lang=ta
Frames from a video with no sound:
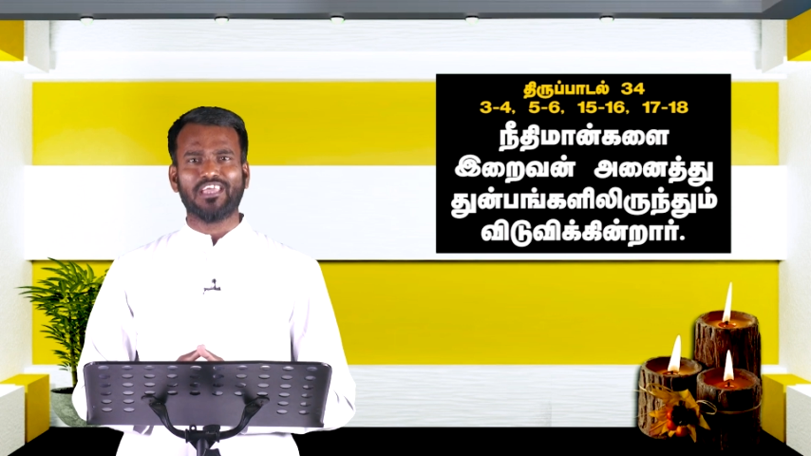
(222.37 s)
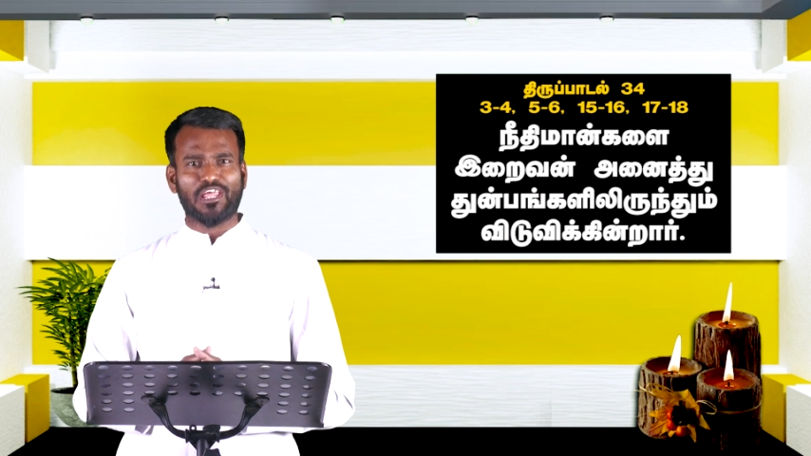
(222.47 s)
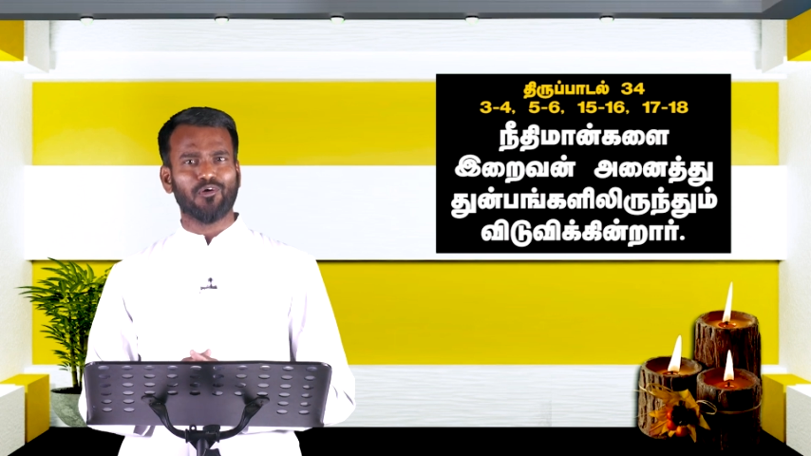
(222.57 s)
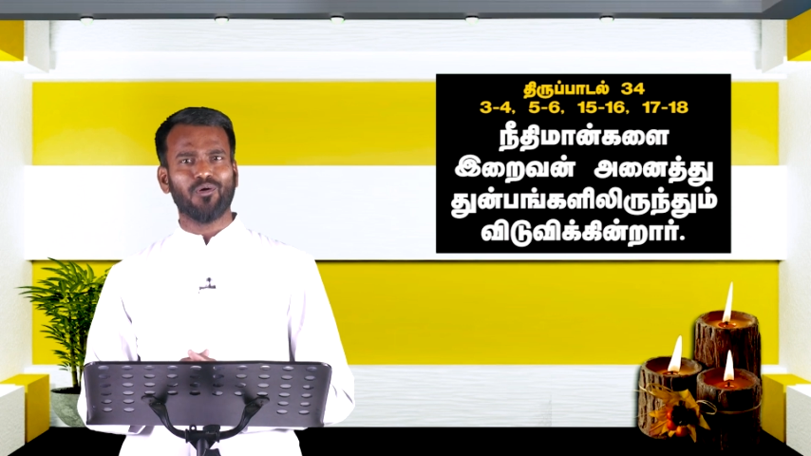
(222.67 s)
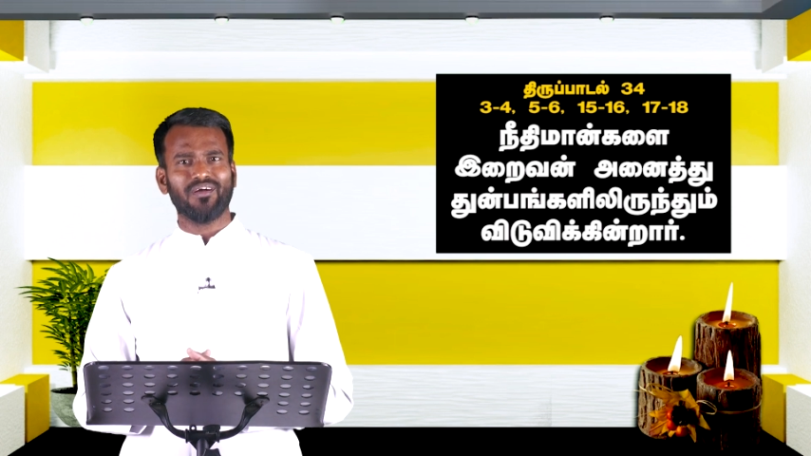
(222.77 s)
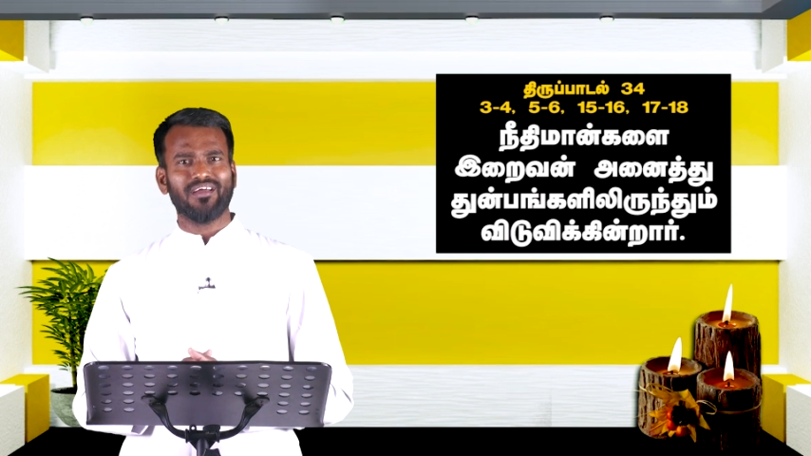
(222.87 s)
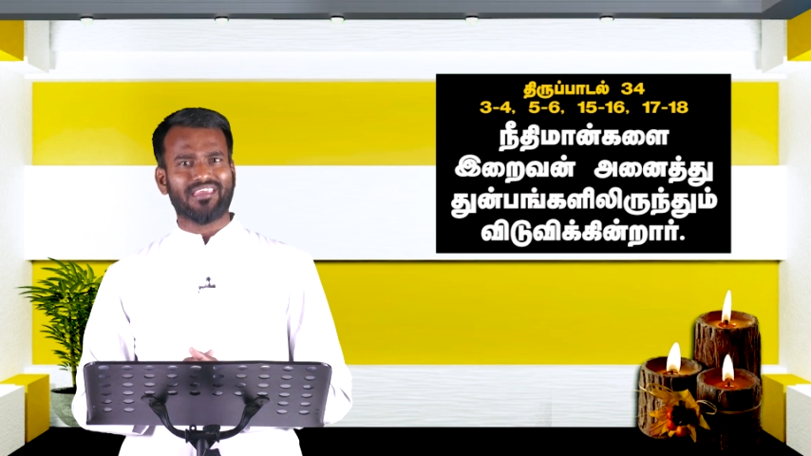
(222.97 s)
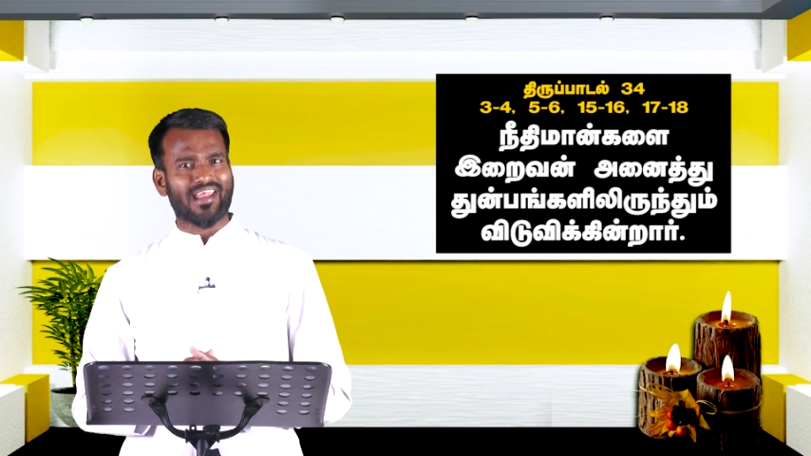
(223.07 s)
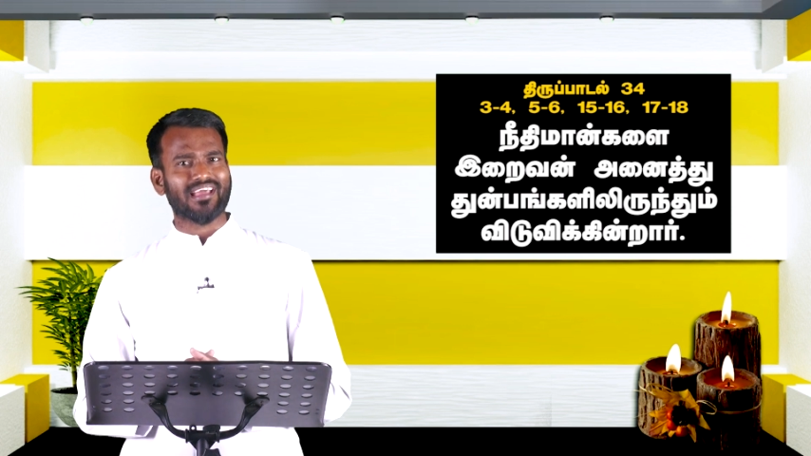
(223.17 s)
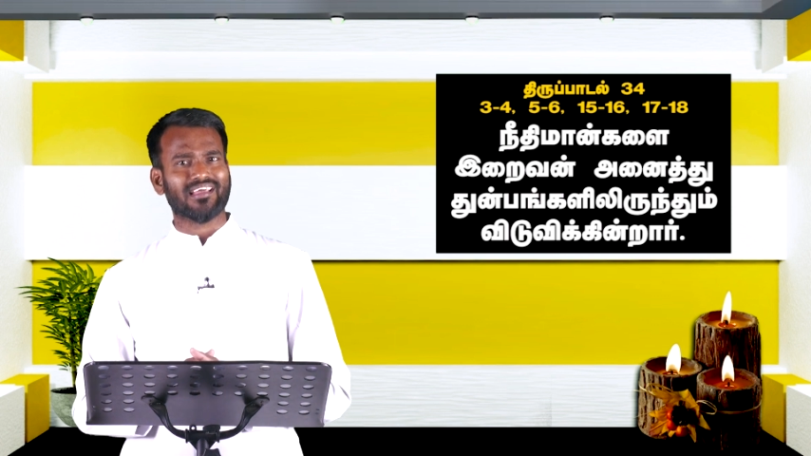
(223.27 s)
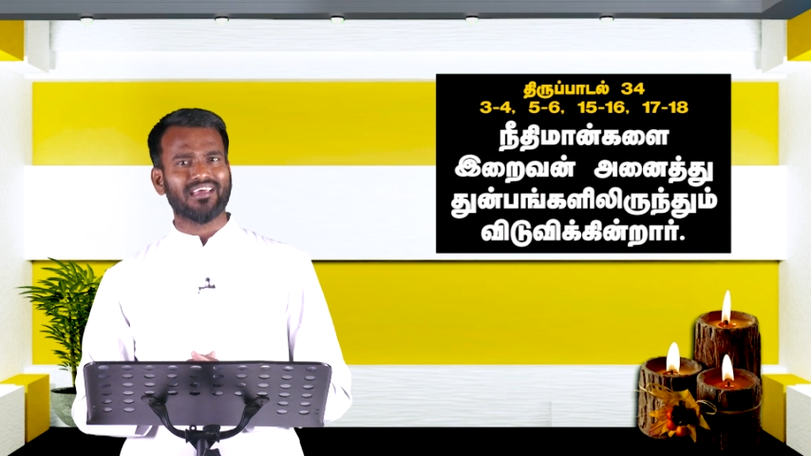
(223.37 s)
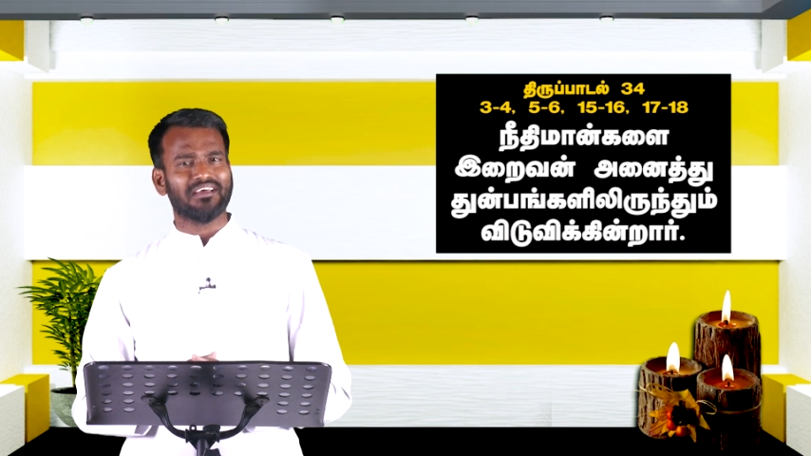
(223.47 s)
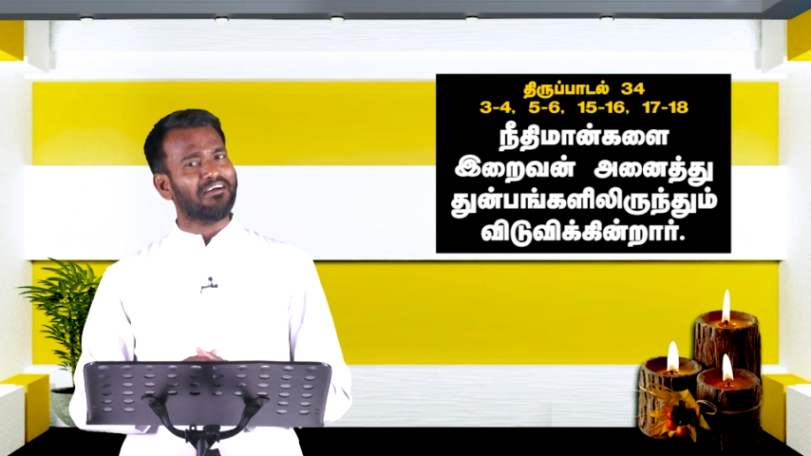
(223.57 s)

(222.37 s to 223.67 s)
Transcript: இதோ எனக்கு